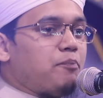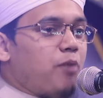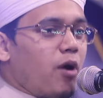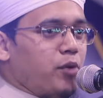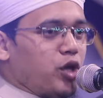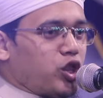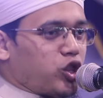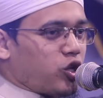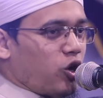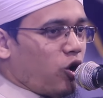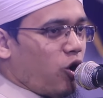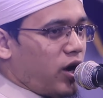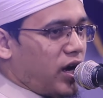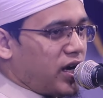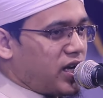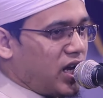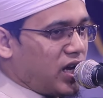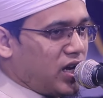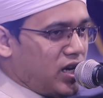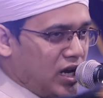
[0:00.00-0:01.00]
পবিত্র
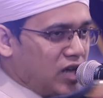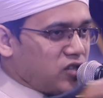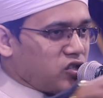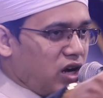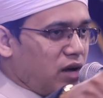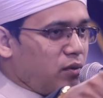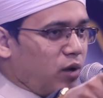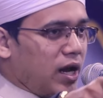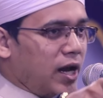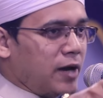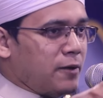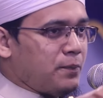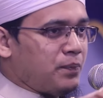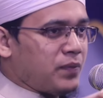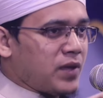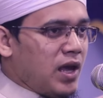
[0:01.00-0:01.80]
করে ঠিক কিনা জানে বলেন